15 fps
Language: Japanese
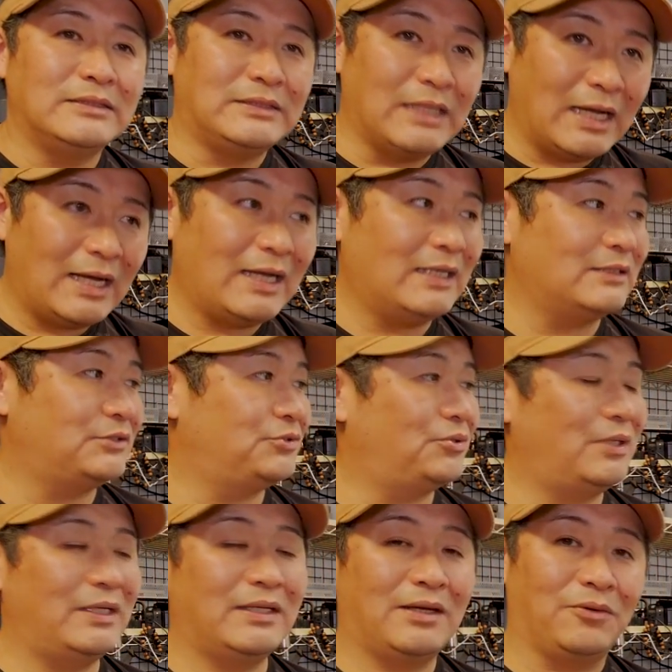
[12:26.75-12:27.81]
じゃあ
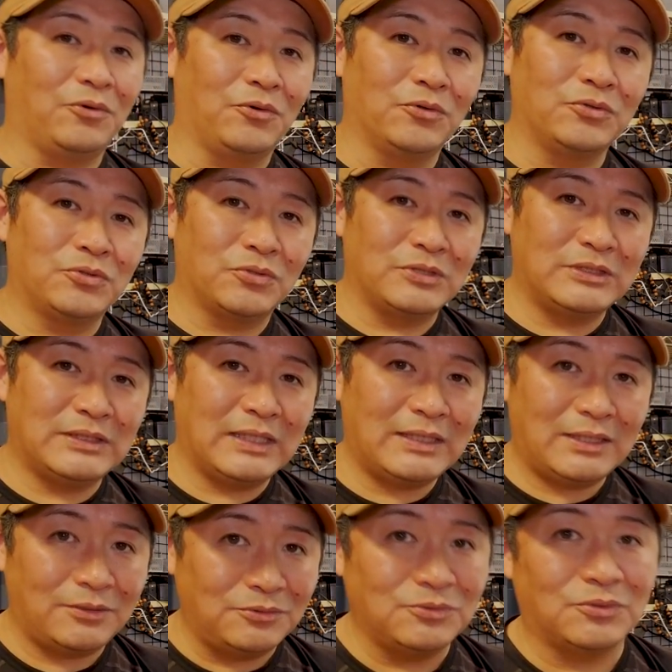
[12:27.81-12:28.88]
それが本当にで
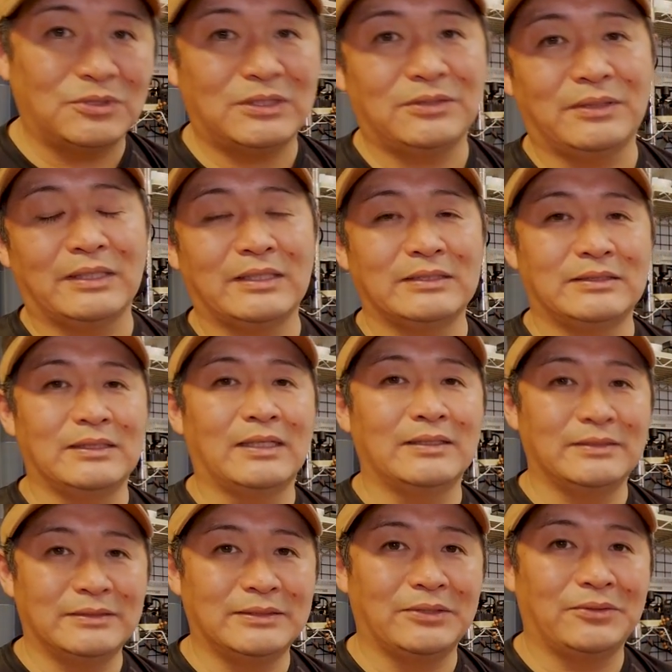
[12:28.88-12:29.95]
きるのっていう話な
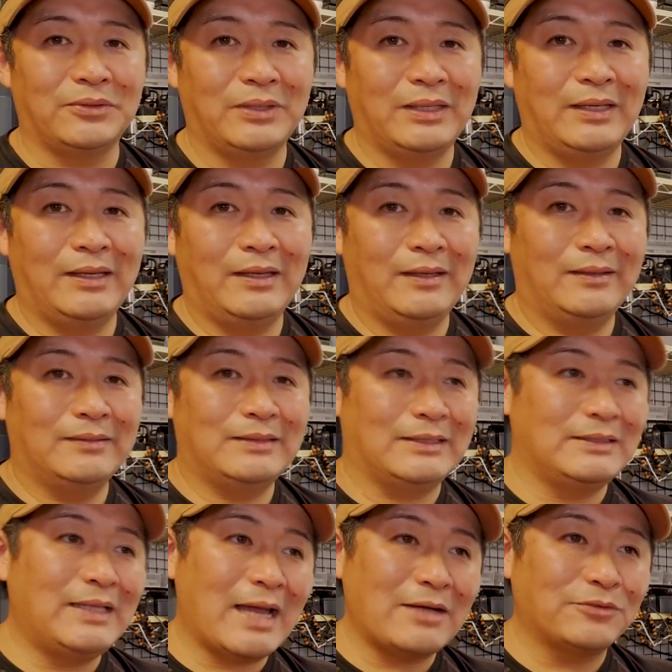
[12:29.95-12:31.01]
んですよ。
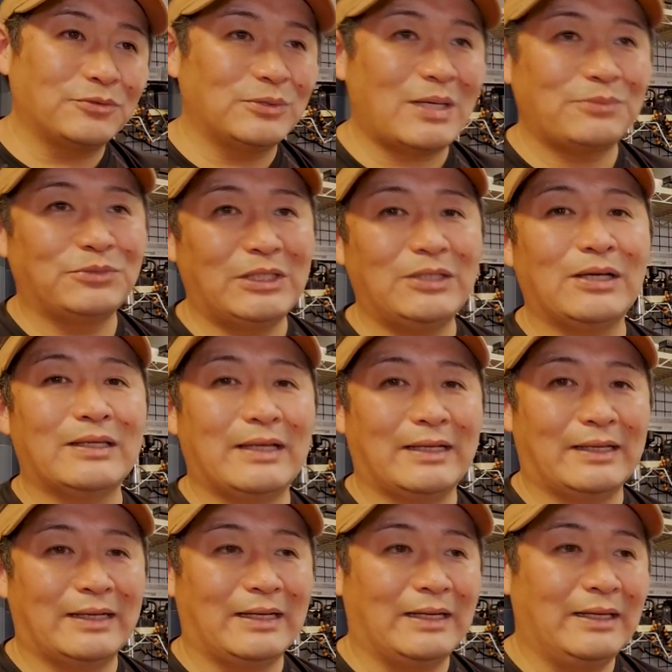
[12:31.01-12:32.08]
じゃあ 200g 以下だ
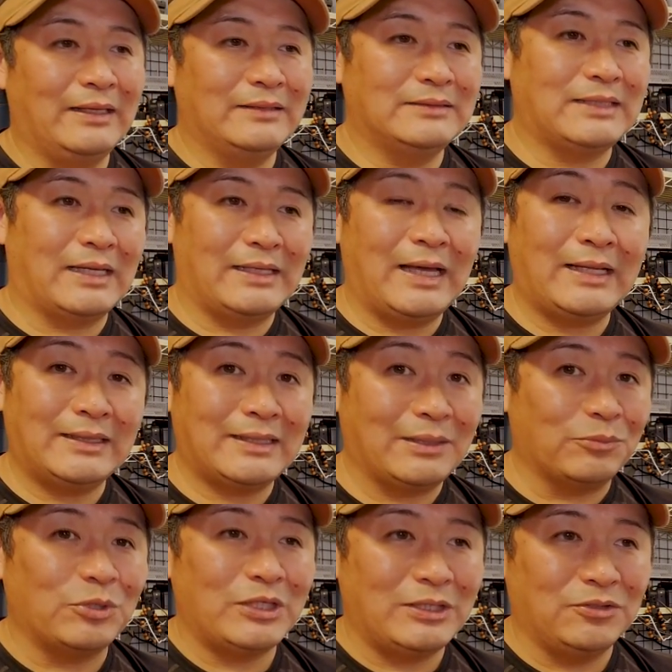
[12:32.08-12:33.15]
からじゃあやっ
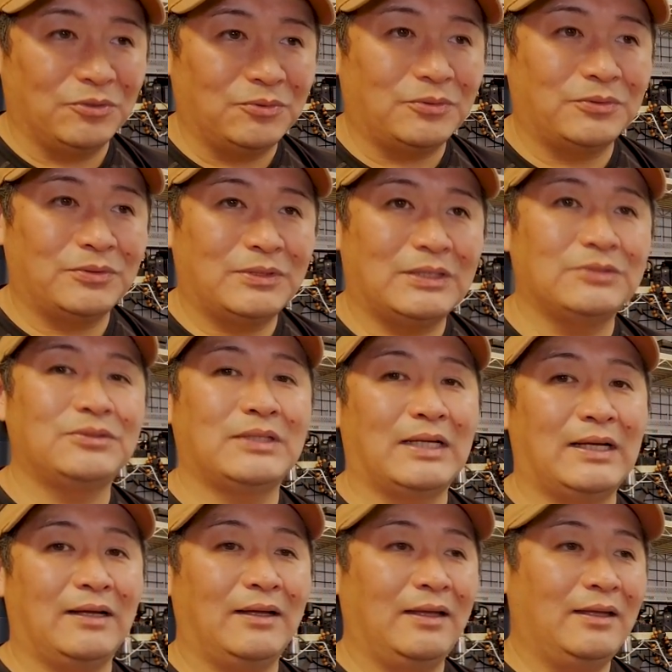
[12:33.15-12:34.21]
てもいいのって言った
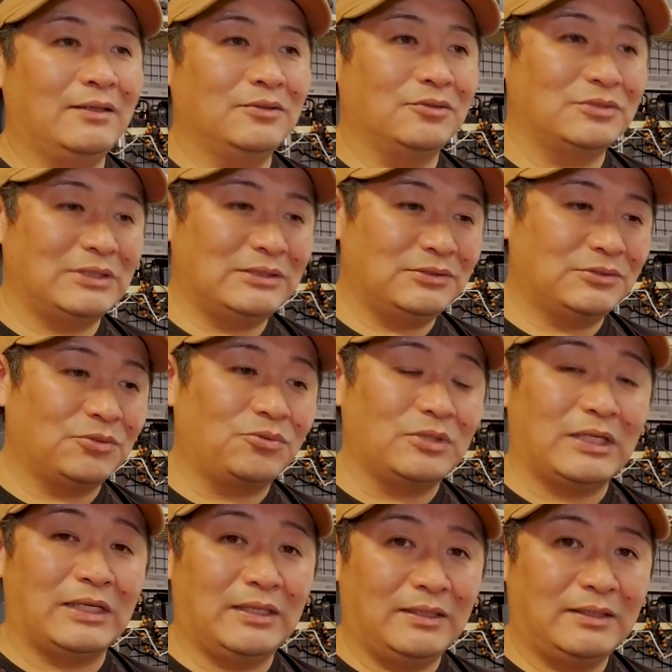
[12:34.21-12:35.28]
ら当然そこ
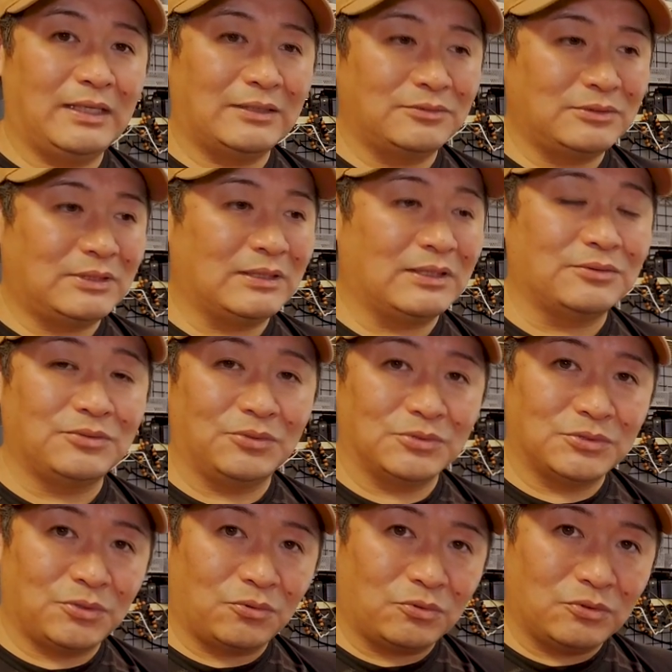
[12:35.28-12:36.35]
でやるってなると
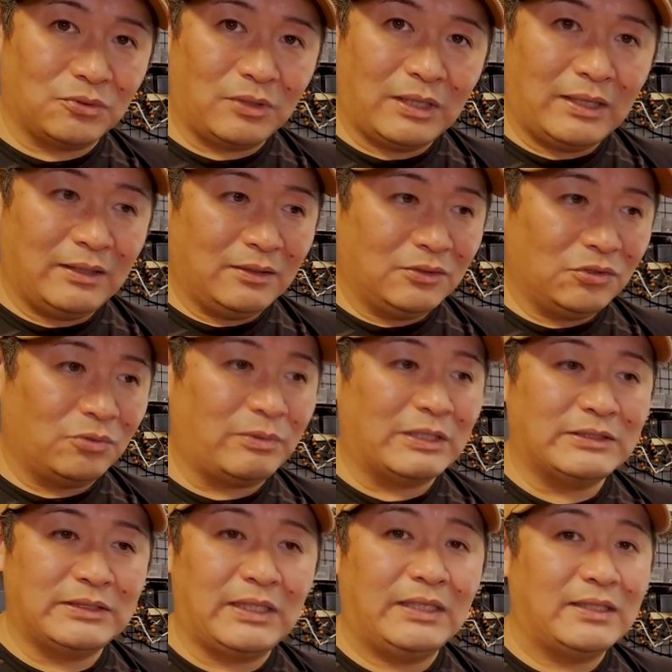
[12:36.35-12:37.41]
そこの飛
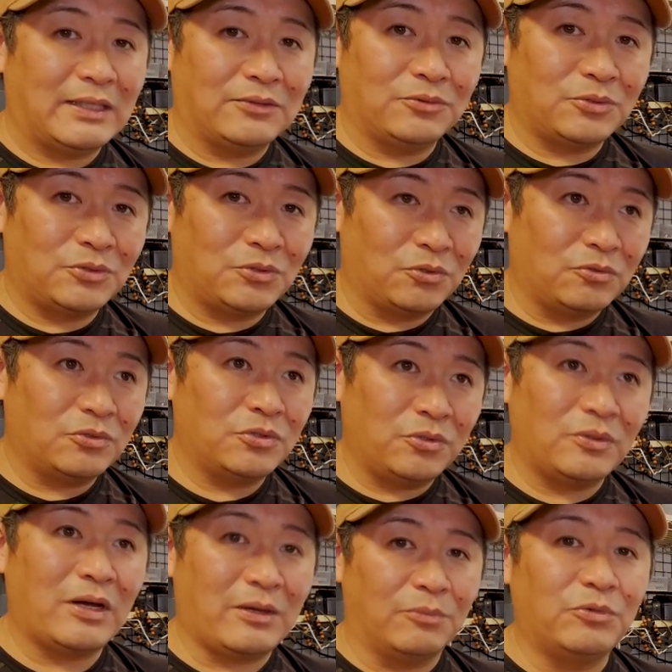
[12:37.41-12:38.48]
ばしていいかの許
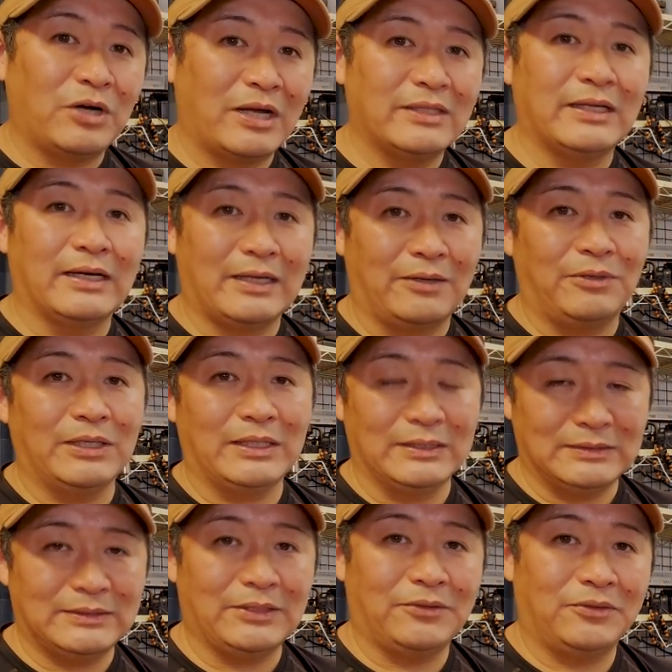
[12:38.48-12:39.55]
可はもらわなあかんわけ
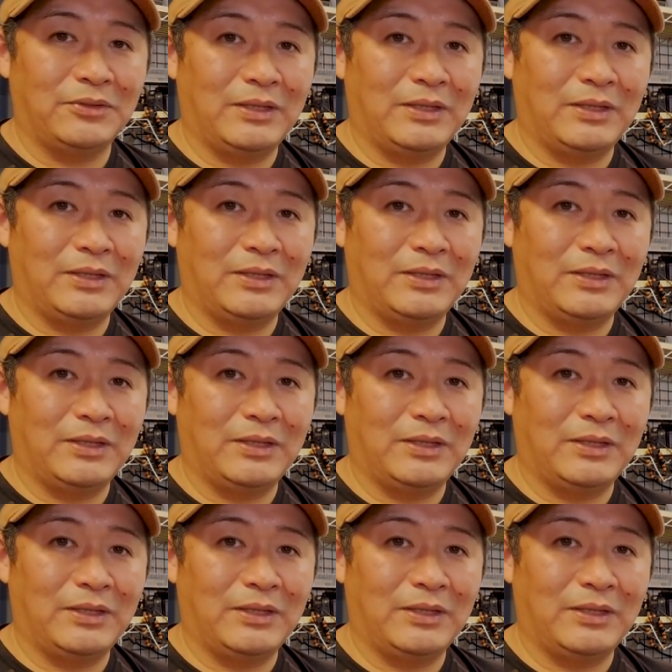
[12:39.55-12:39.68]
ですよ。